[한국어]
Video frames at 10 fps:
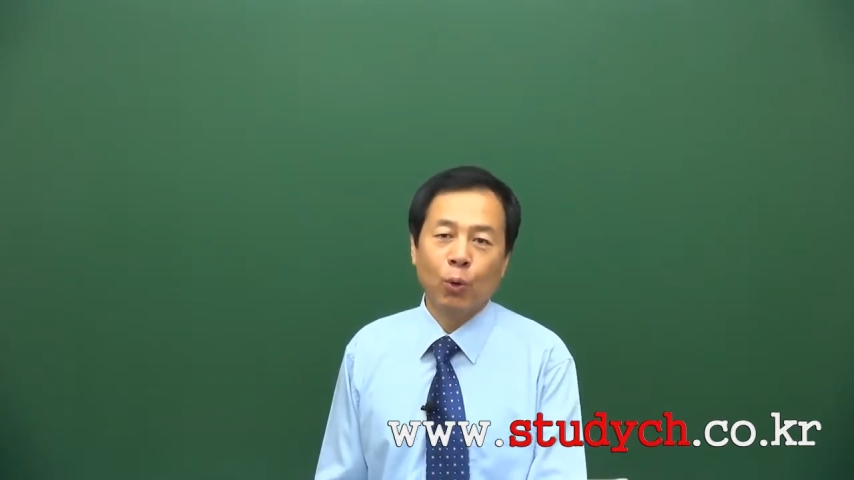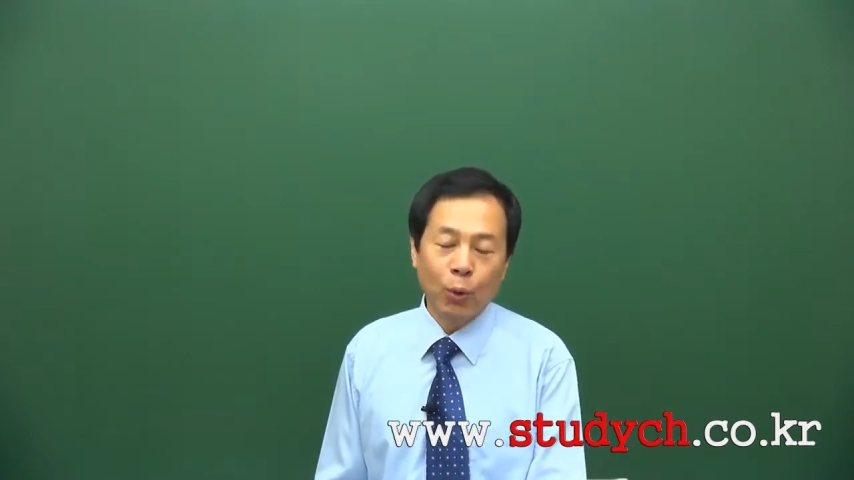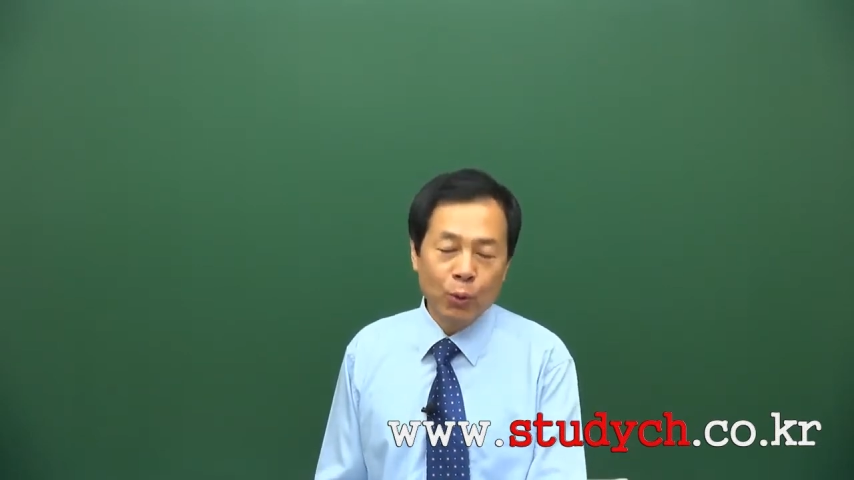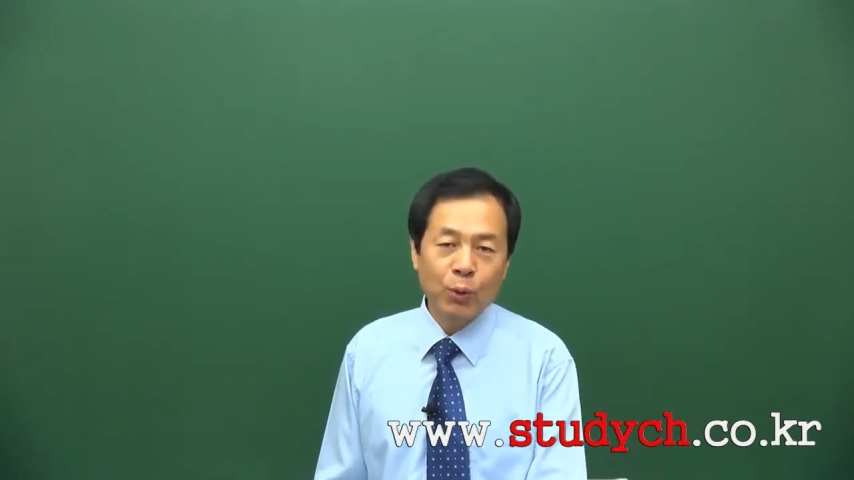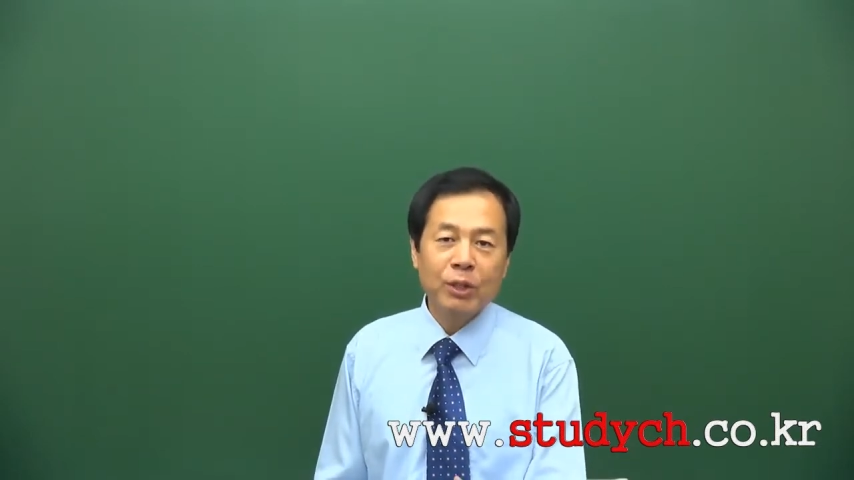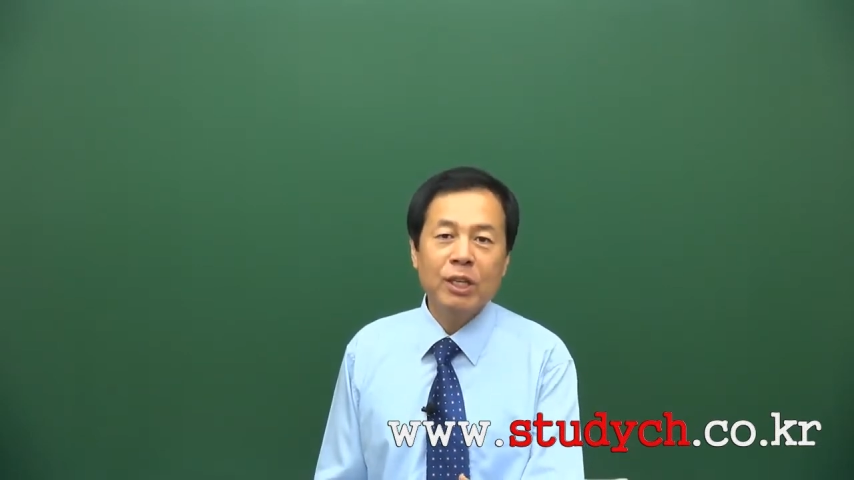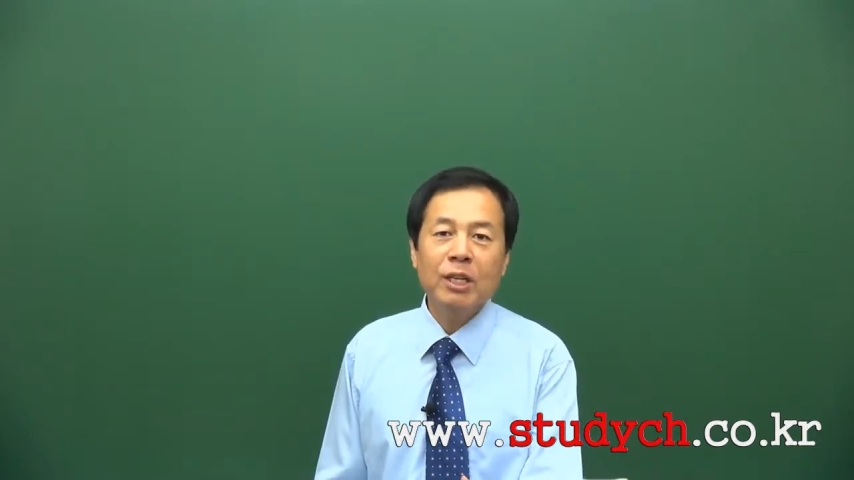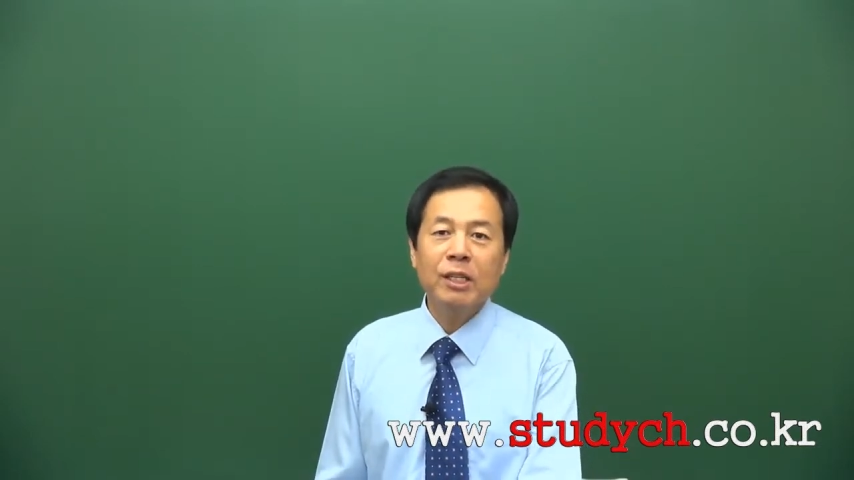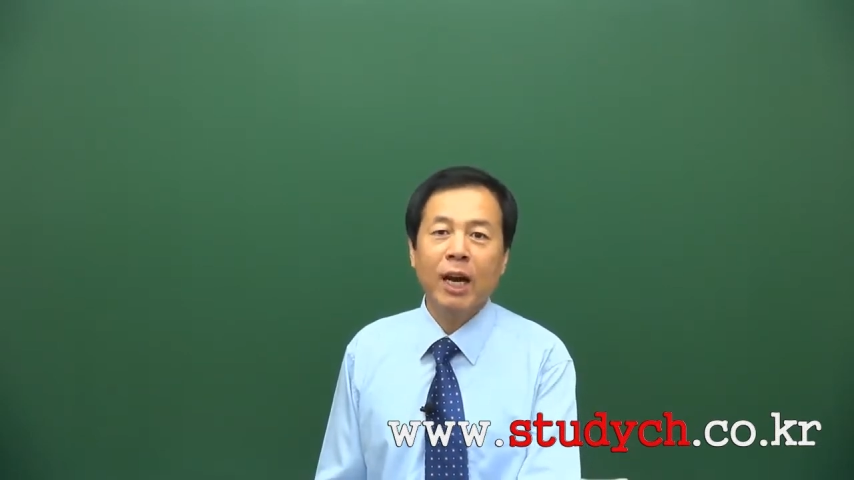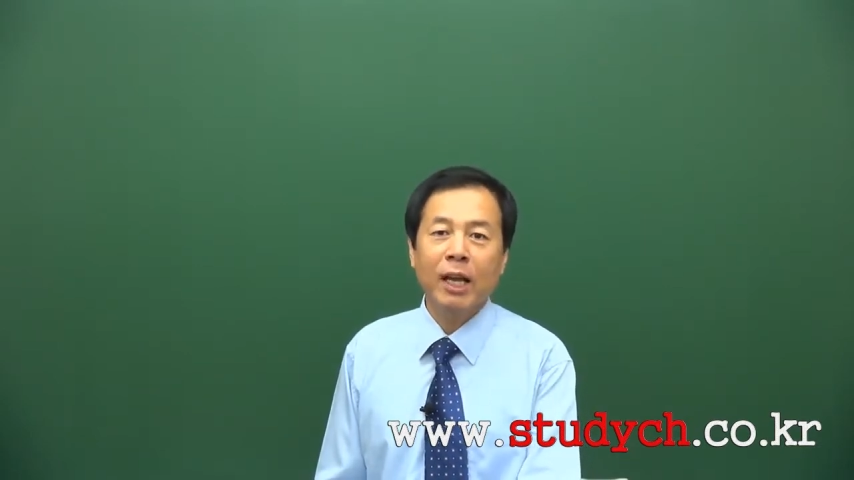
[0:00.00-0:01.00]
어, 을
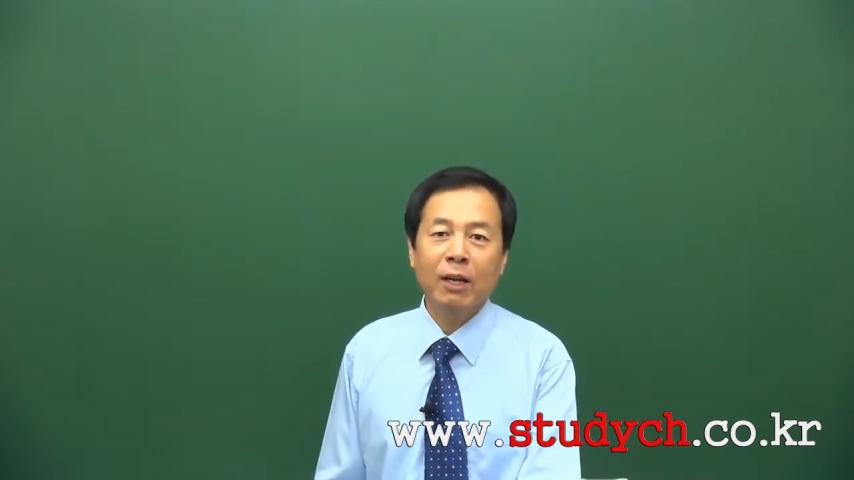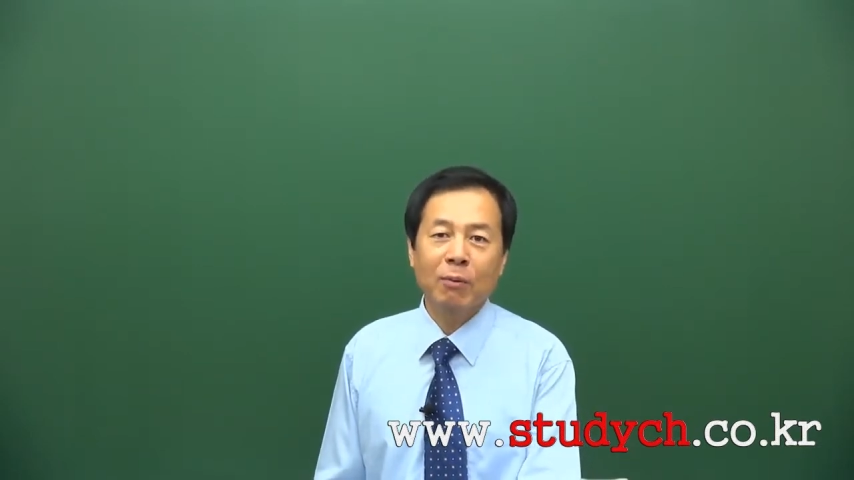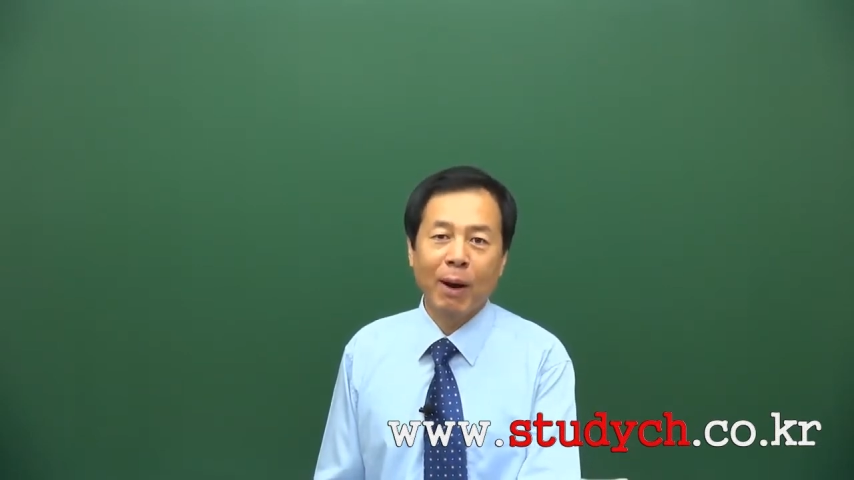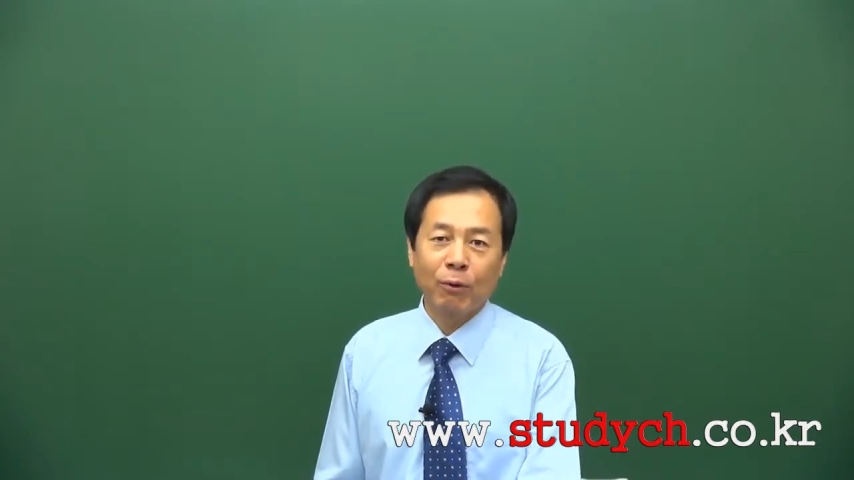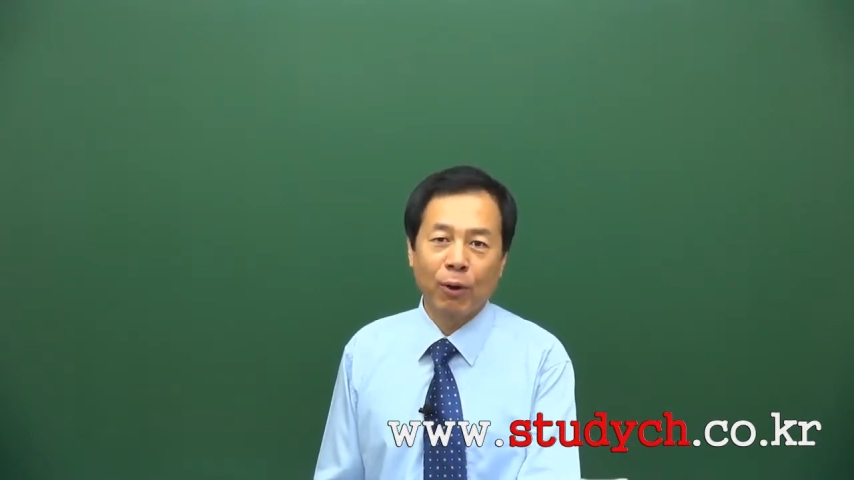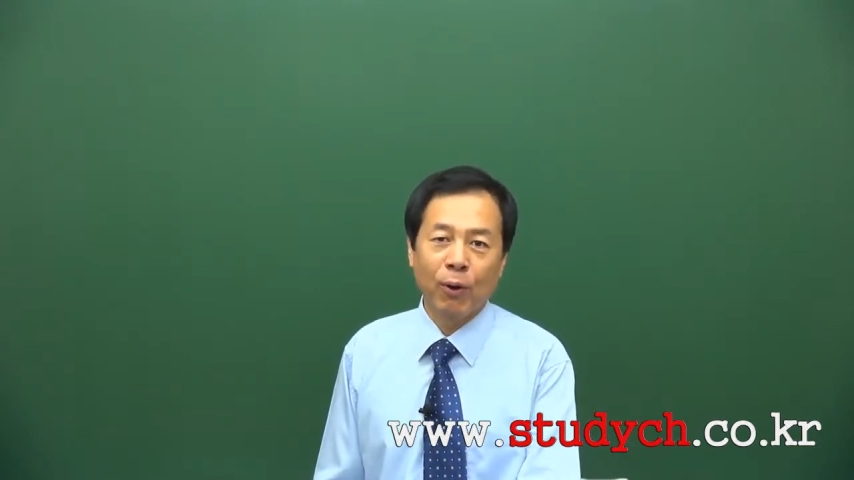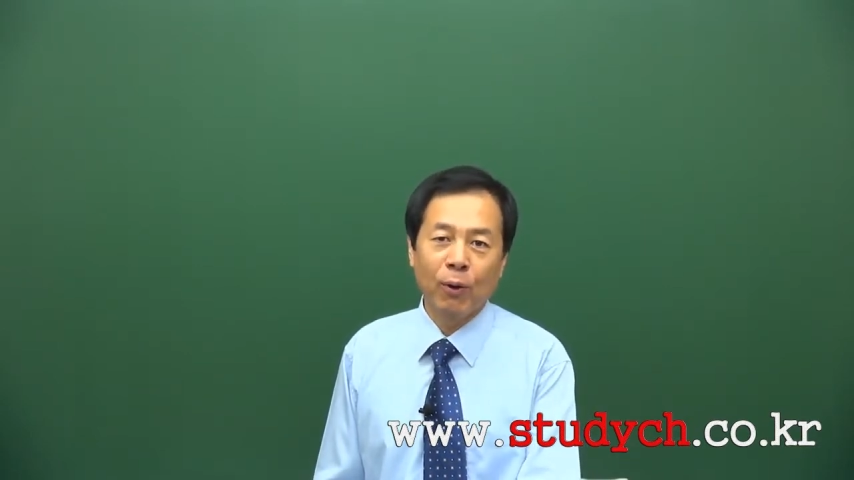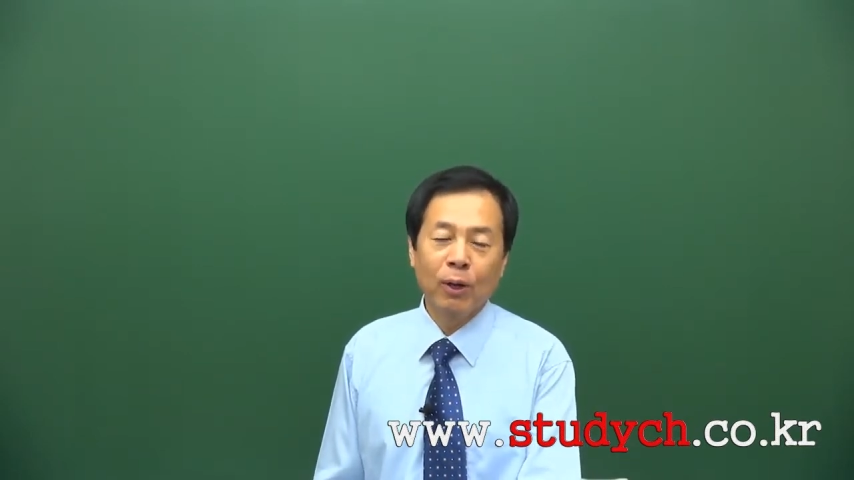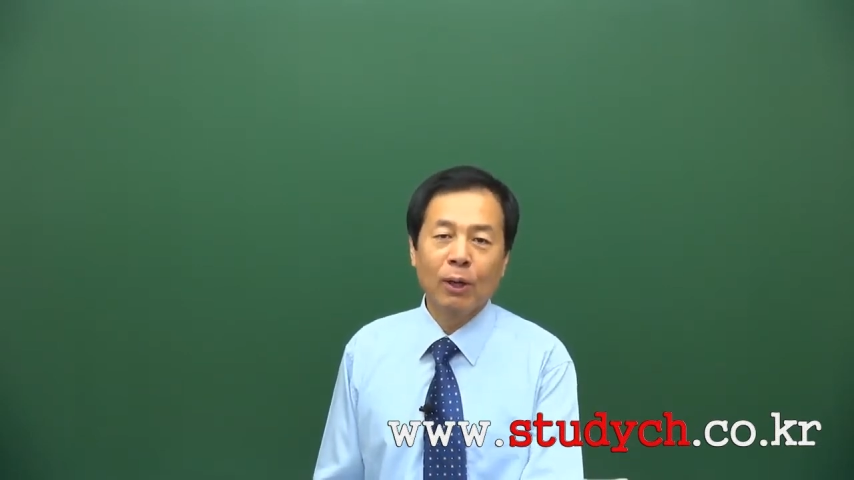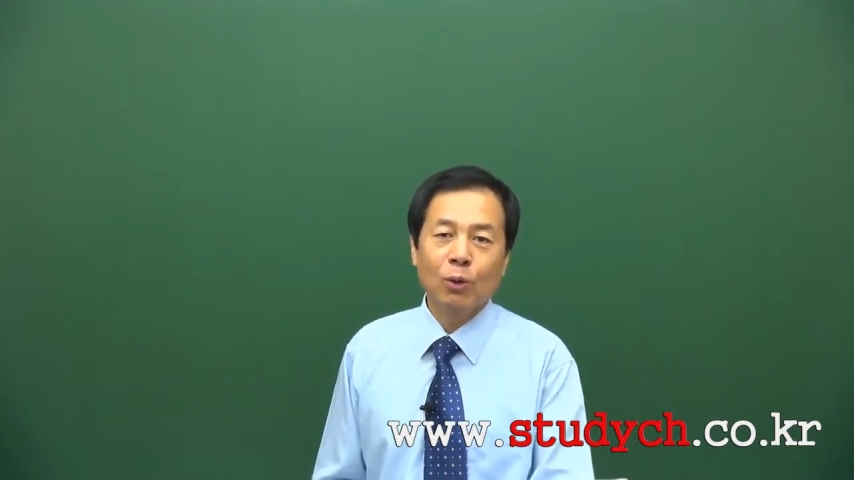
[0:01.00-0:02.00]
실시하게끔
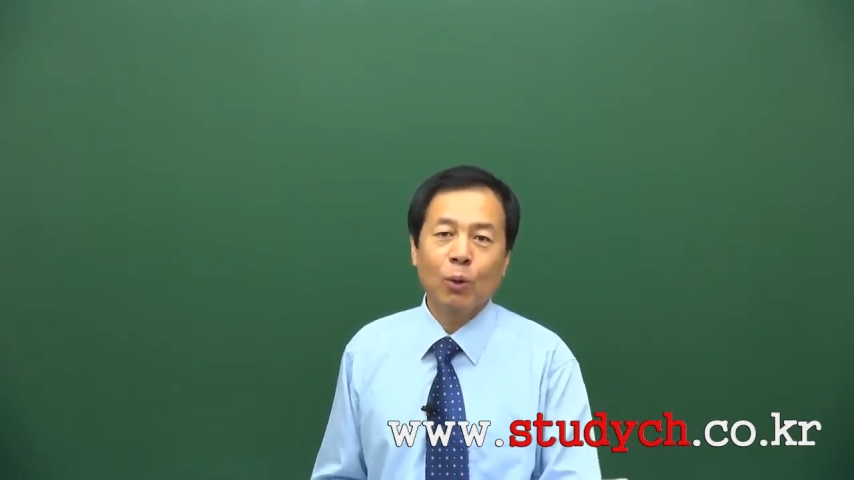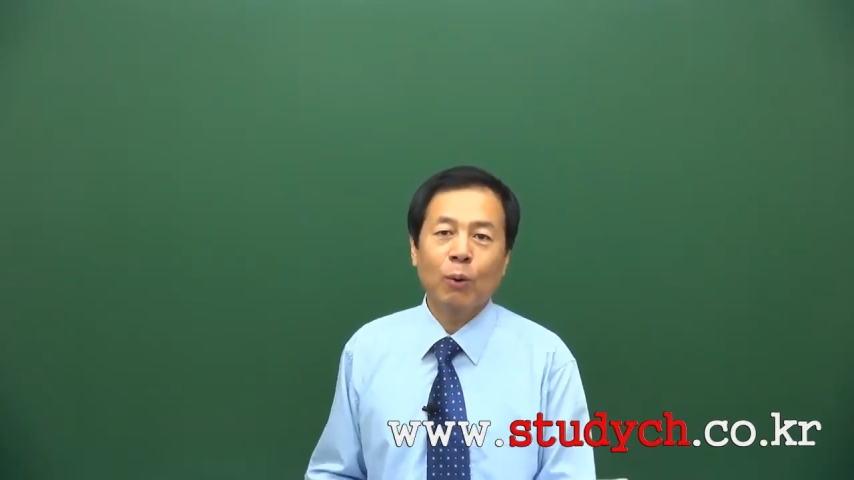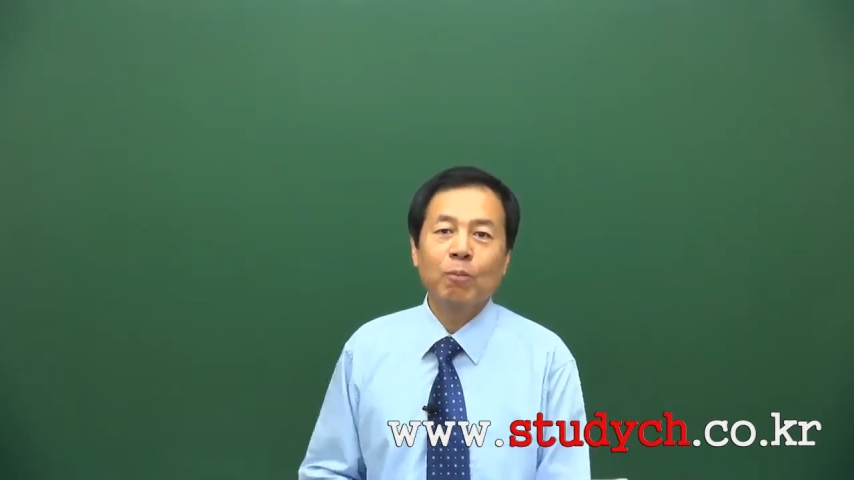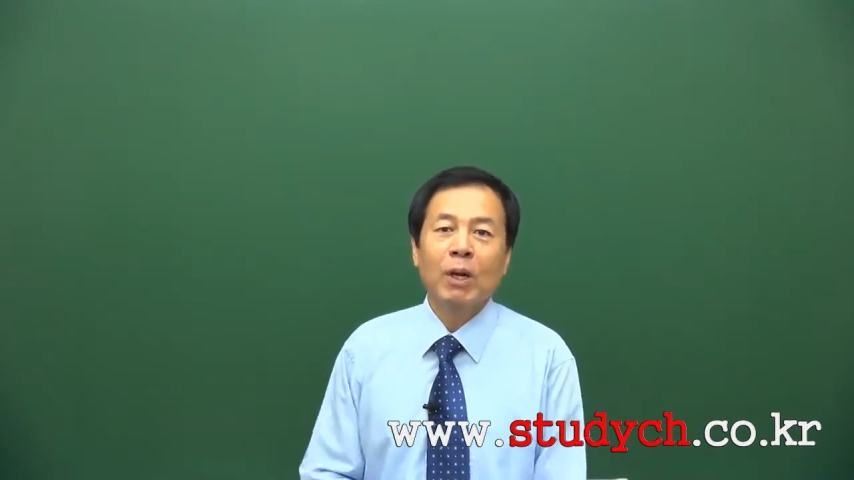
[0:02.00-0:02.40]
하고요. 또